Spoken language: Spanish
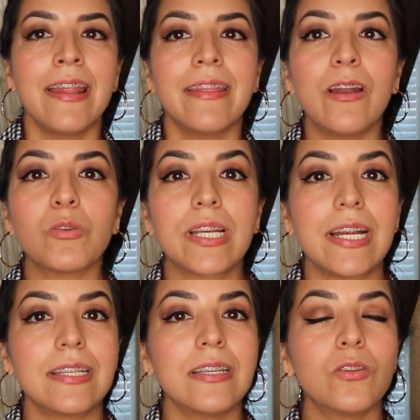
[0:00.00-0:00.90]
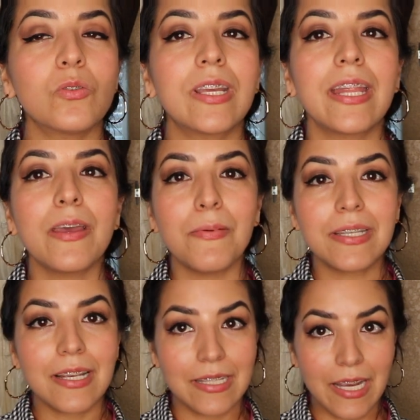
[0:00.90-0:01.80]
de los ejercicios que
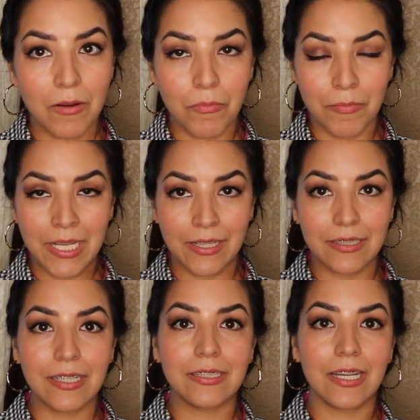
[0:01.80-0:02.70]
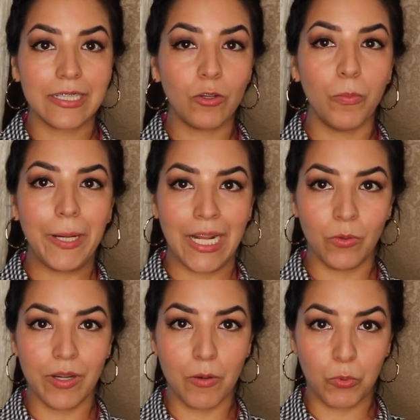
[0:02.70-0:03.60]
debes hacer mientras te estás
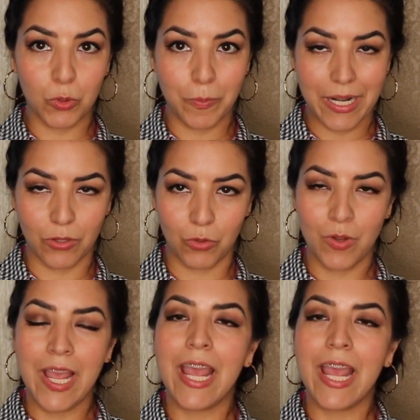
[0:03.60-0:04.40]
recuperando en el posparto.